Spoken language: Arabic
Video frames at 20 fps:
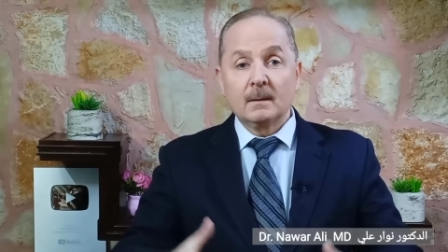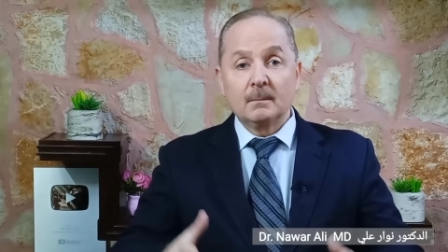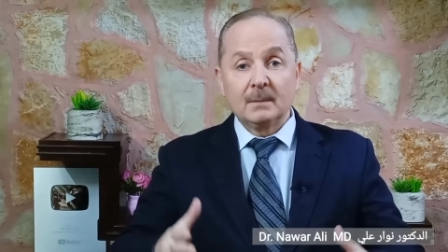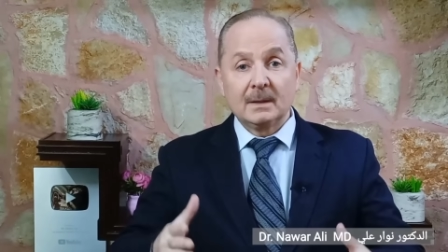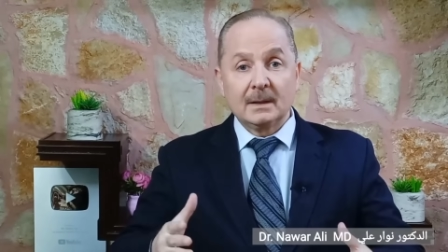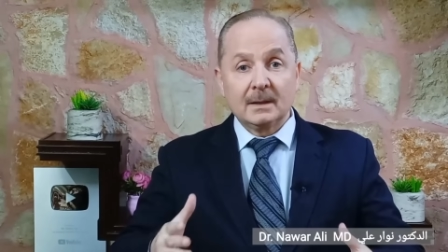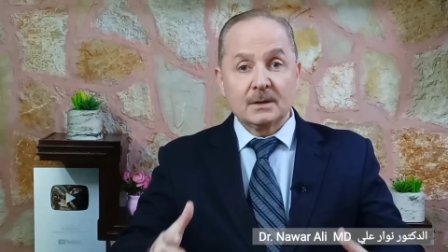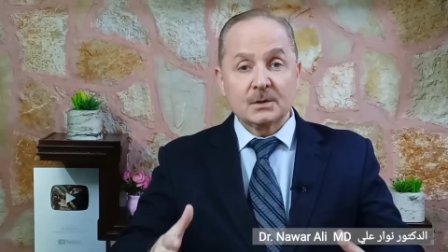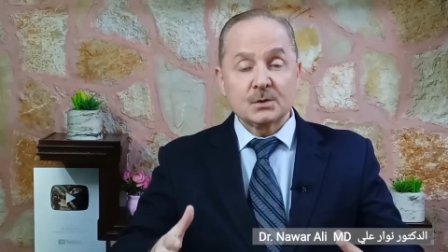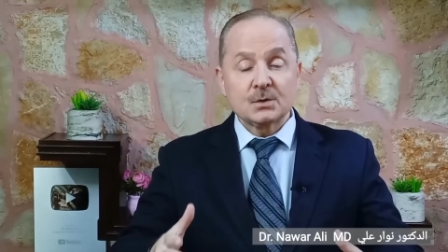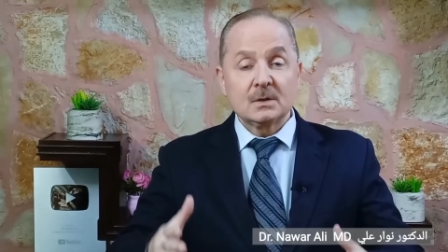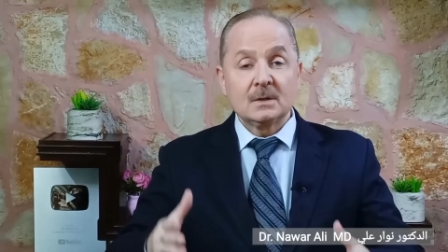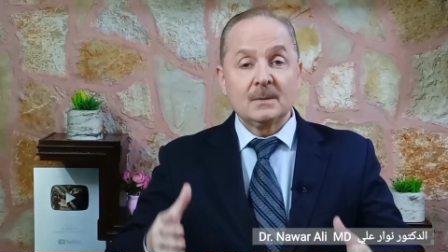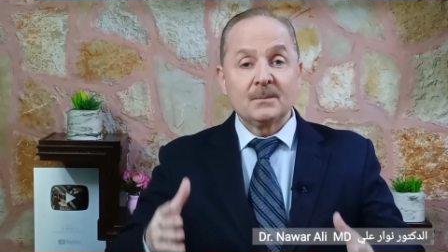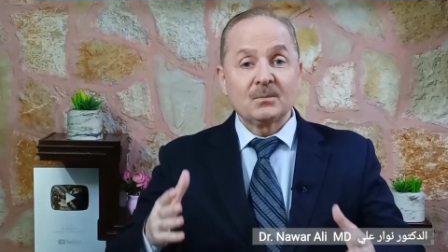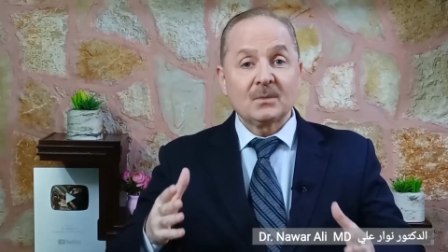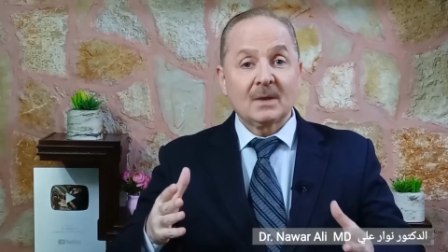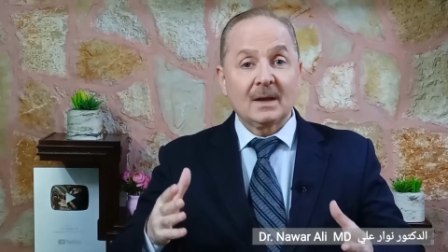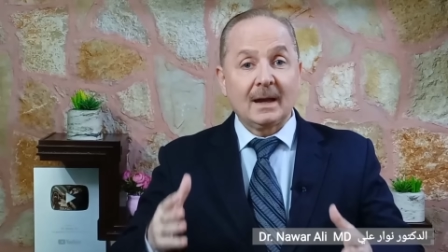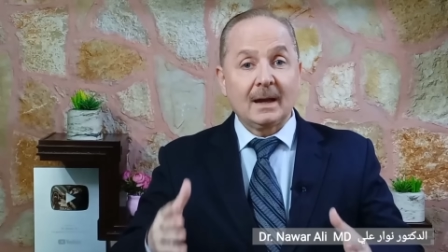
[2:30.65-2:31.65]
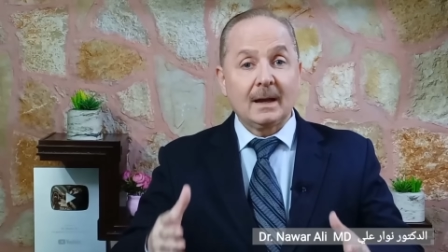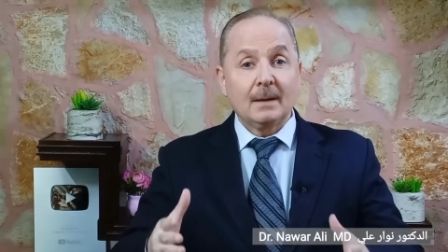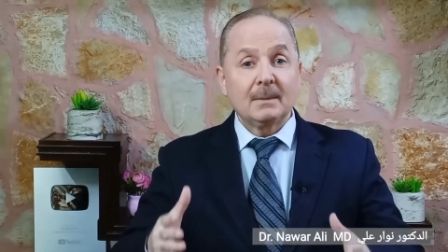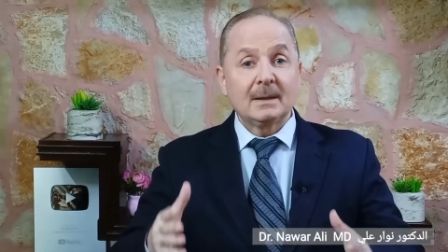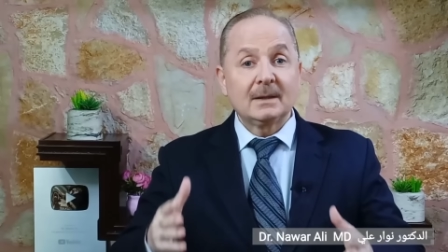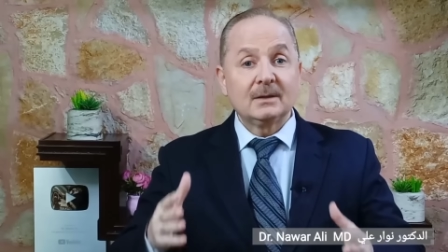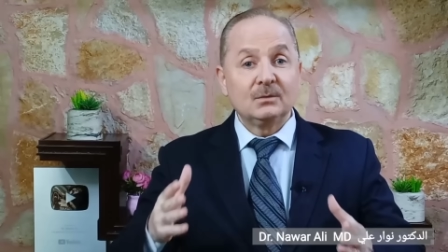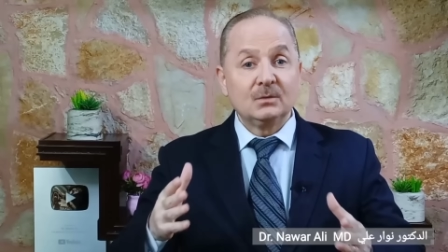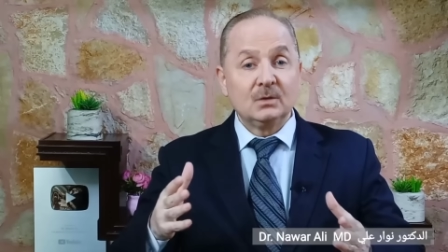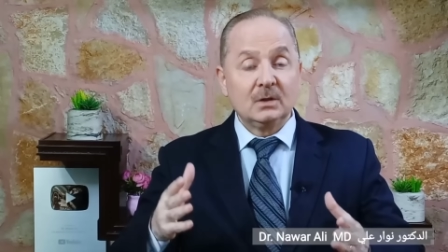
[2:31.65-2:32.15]
من أجل
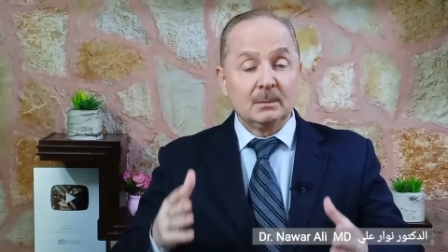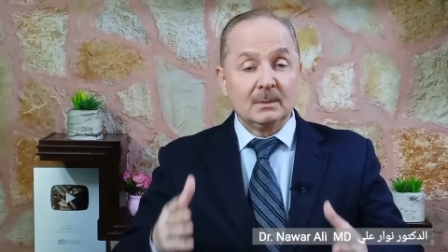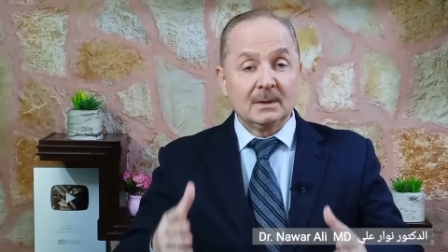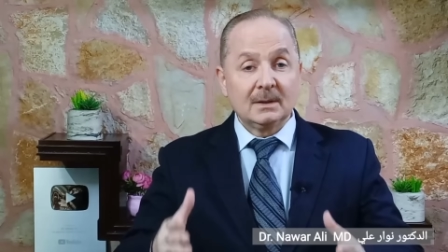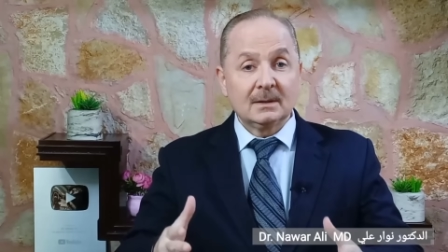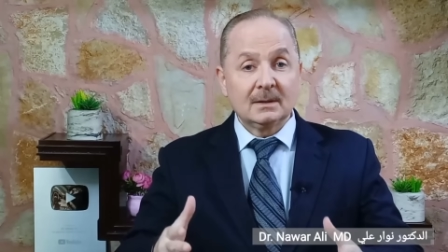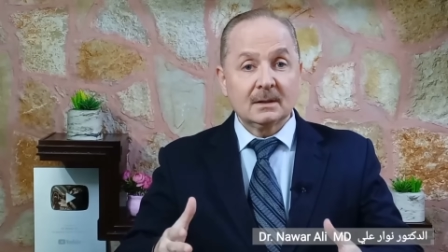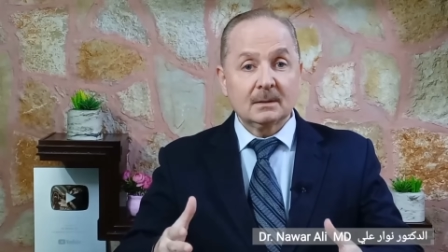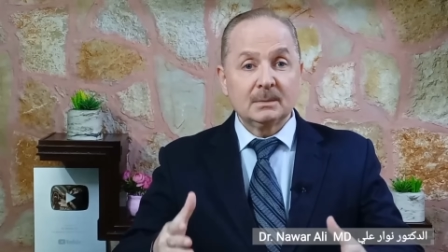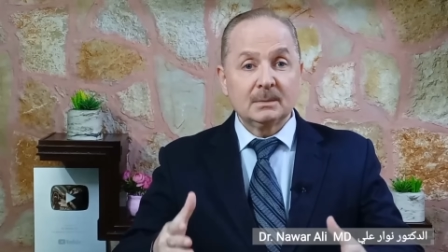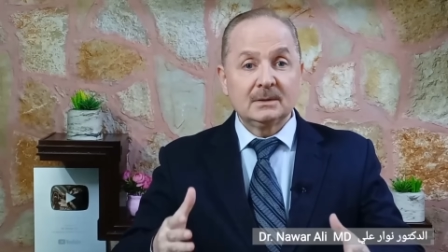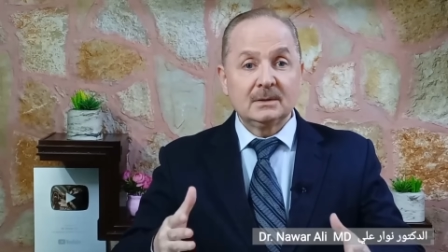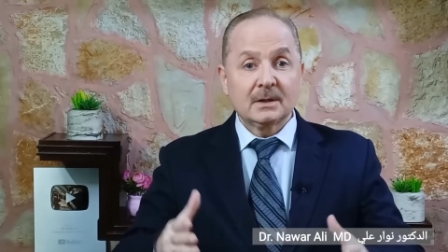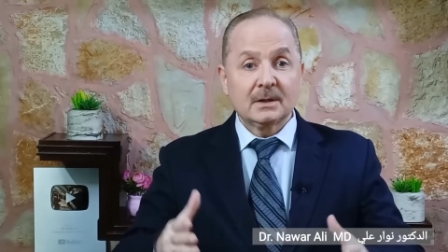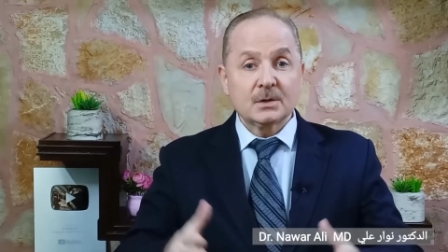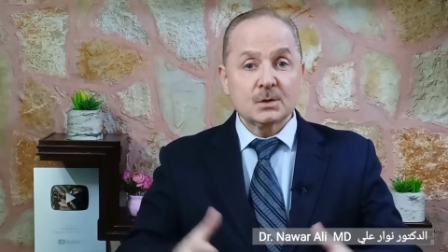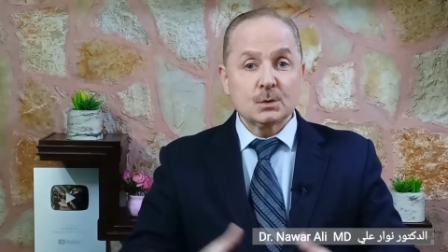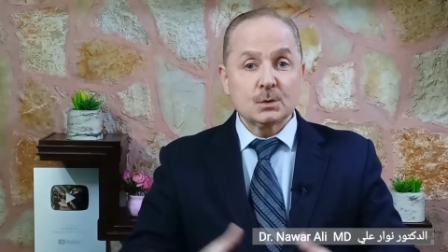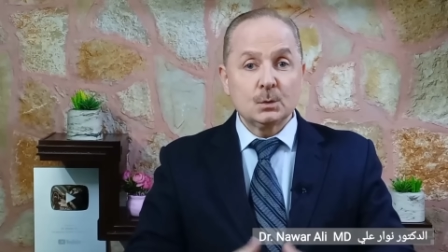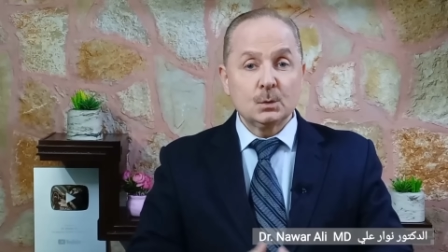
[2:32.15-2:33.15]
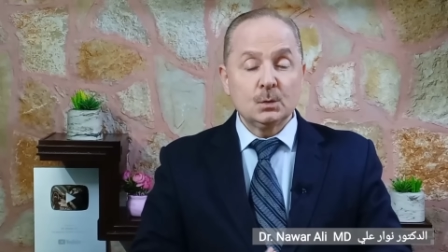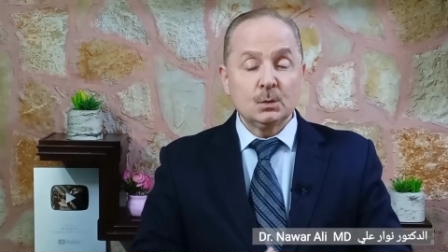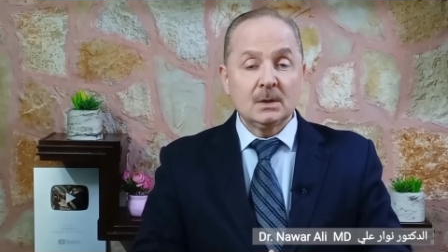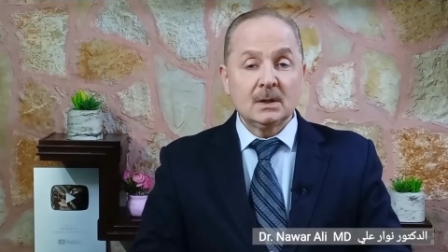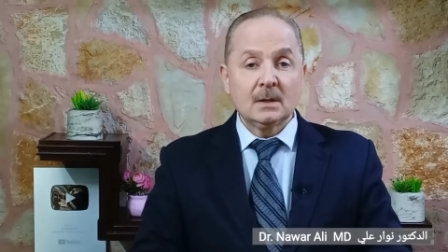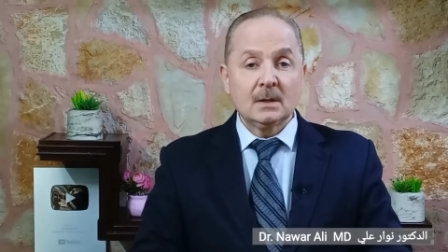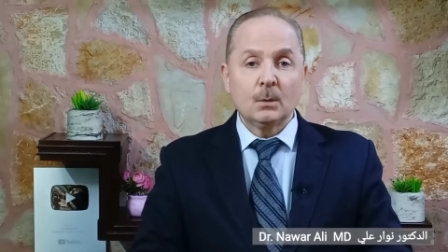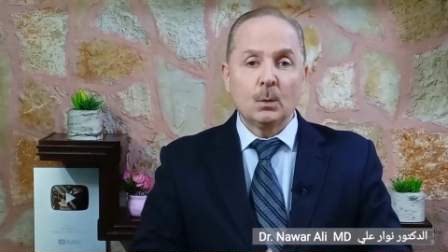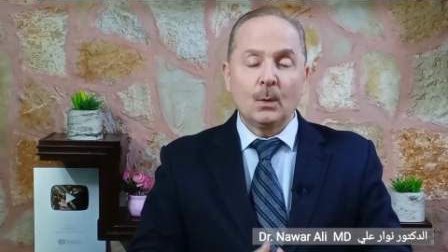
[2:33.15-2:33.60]
عمل الدماغ بالدرجة الأولى